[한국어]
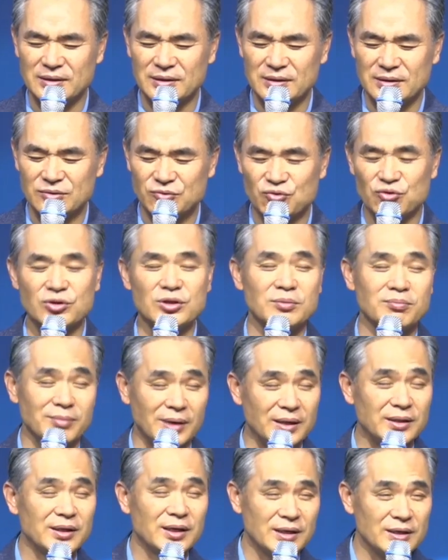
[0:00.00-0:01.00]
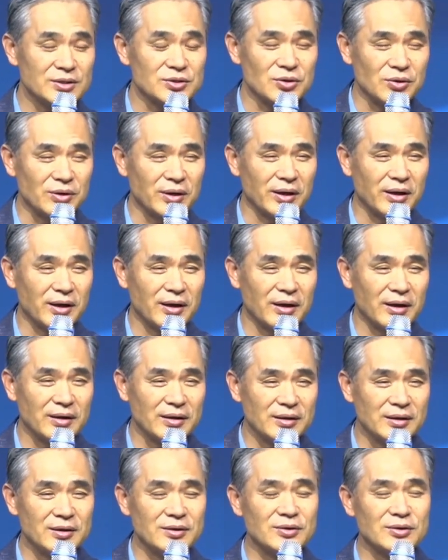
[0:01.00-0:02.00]
주님 만나기 전에
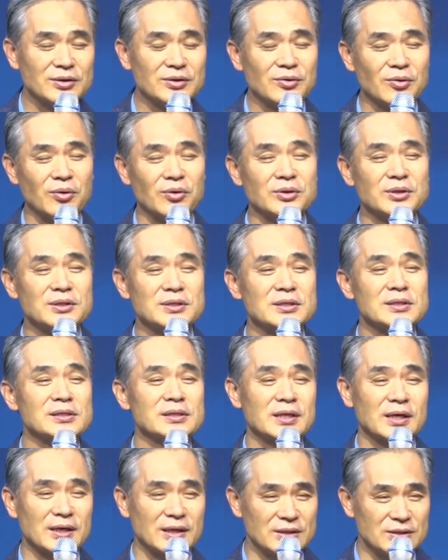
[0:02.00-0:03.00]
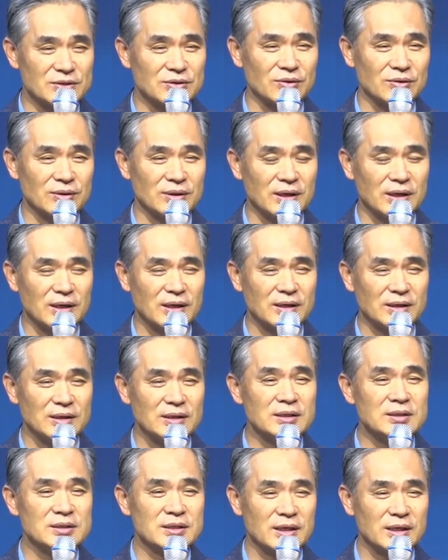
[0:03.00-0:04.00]
이거 이거 어디 쓸 데가 있었나
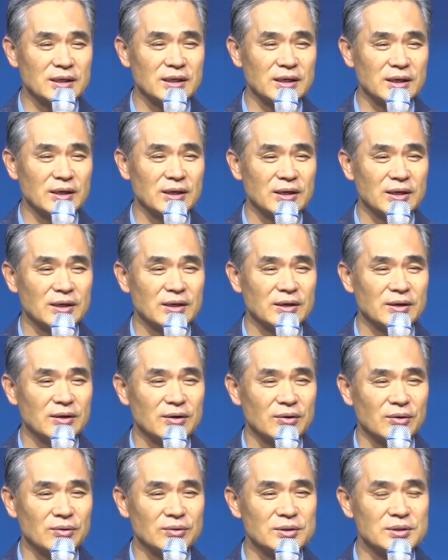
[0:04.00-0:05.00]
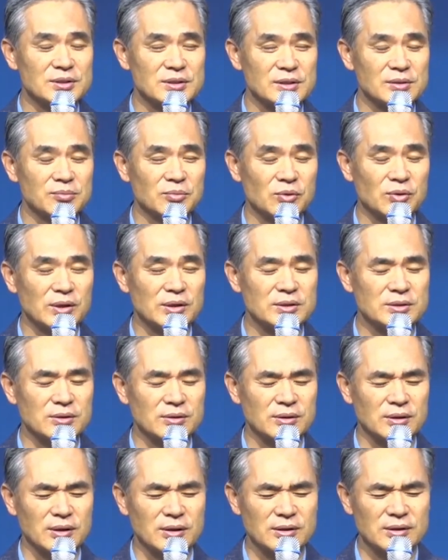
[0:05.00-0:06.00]
인생이 어디 쓸모가
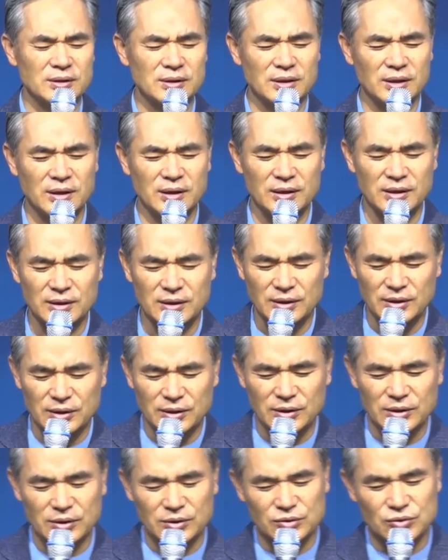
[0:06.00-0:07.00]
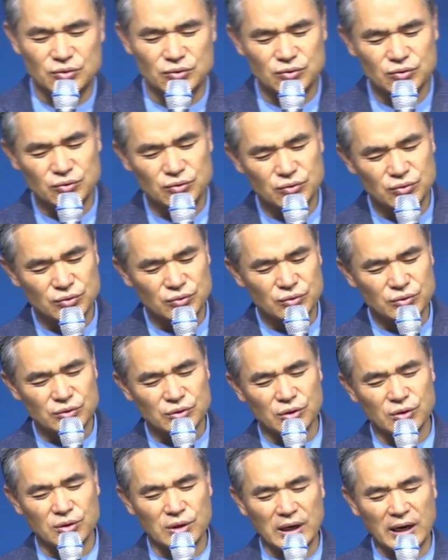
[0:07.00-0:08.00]
있었나 근데
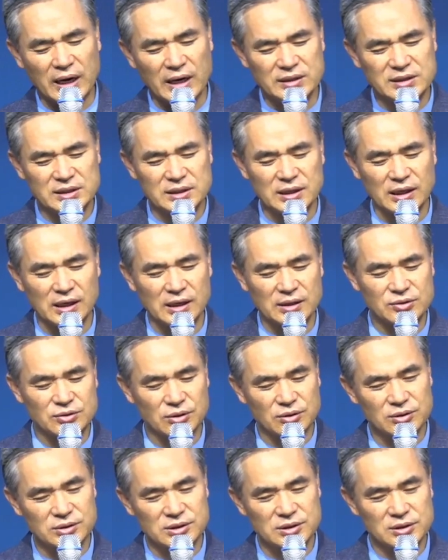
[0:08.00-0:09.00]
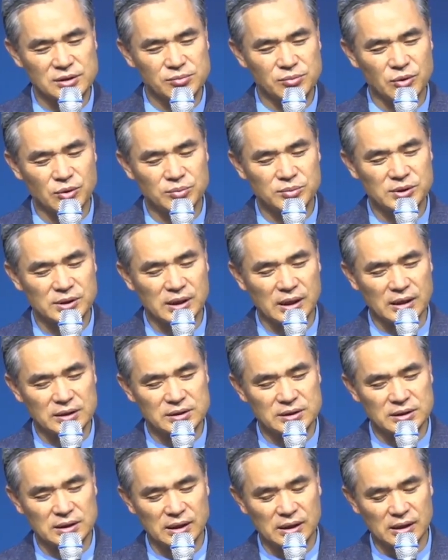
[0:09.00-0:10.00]
저 가지가 저 쓸모없는
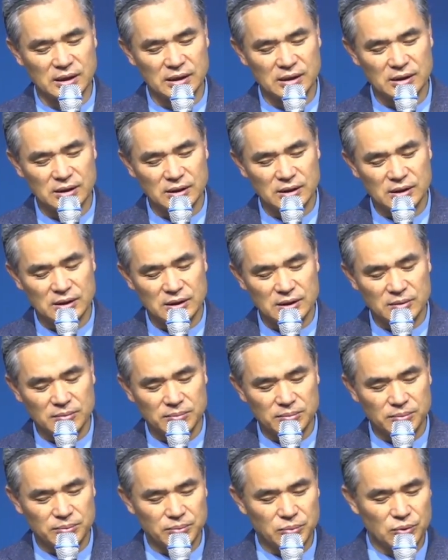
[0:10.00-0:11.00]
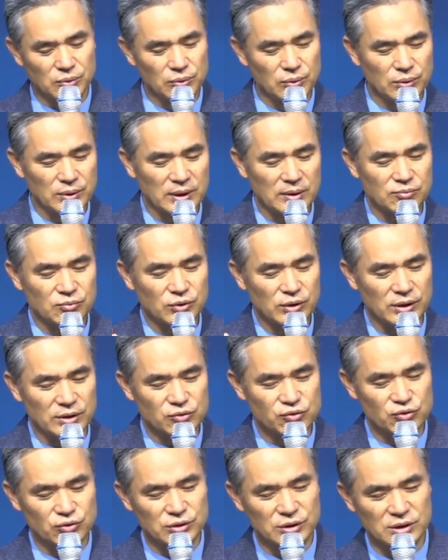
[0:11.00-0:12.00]
가지가 포도나무에
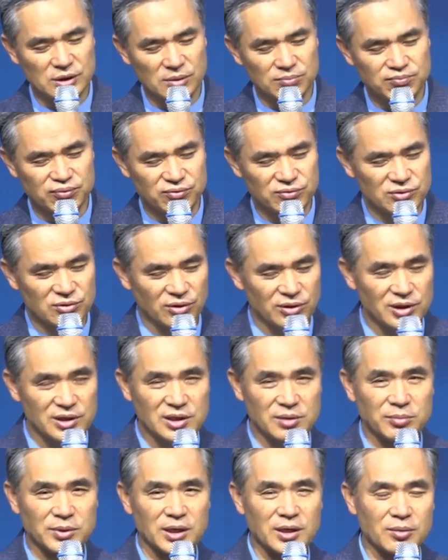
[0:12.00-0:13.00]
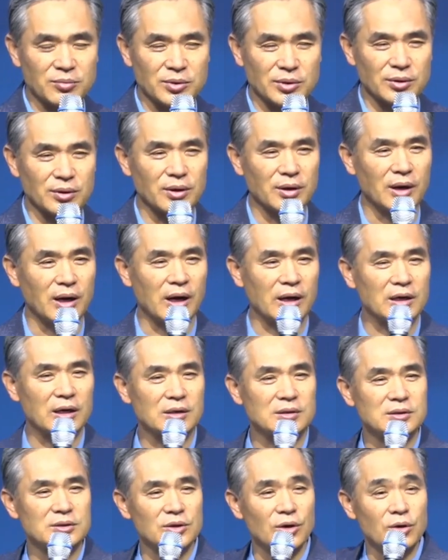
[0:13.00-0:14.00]
주님께 붙어 있기만 하면 아까
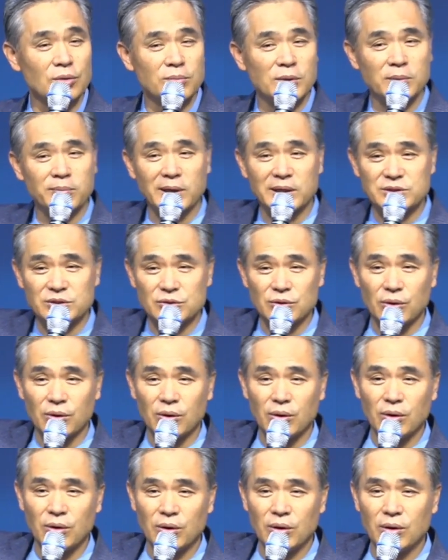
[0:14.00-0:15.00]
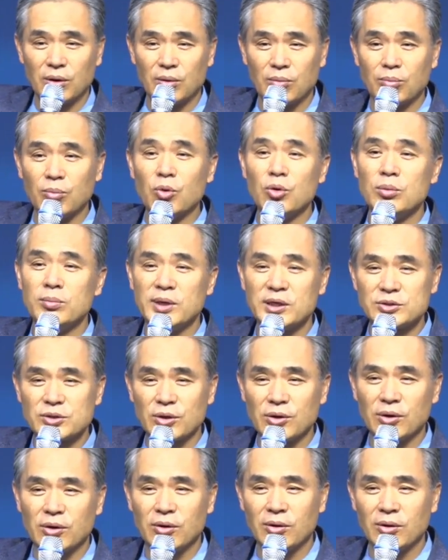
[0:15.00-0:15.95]
그 열매 봤죠? 뭘 맺어요?